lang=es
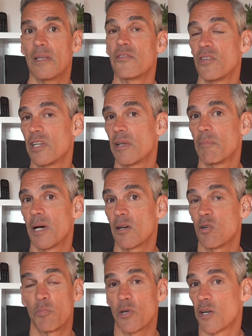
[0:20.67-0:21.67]
Sin
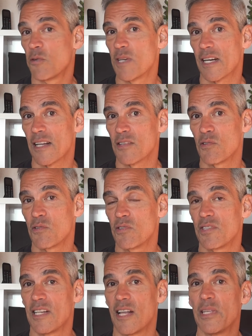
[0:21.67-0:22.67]
embargo, por alguna razón,
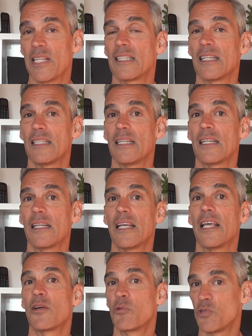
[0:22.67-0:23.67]
si la vida te
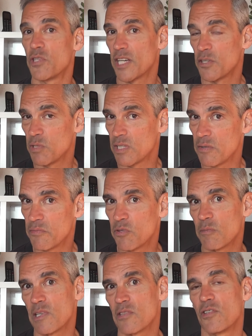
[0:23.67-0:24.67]
tiene escuchando esta
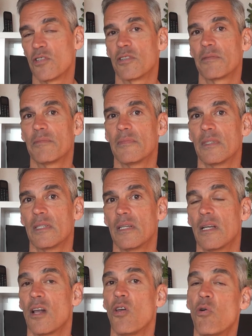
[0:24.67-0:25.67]
información,
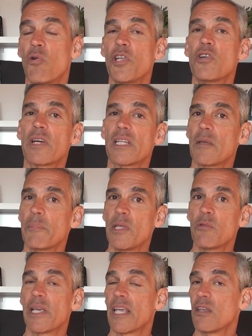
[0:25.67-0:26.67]
lo único que te
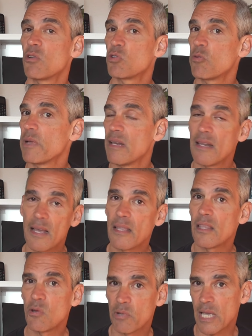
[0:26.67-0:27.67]
pido es que no tomes
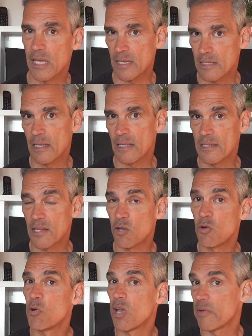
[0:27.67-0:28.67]
nada de lo que aquí se dice
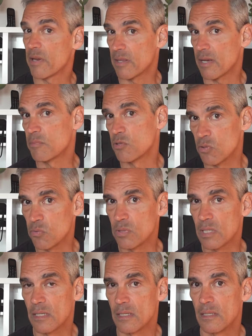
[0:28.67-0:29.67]
como la verdad
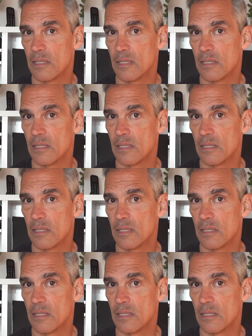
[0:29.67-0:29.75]
absoluta.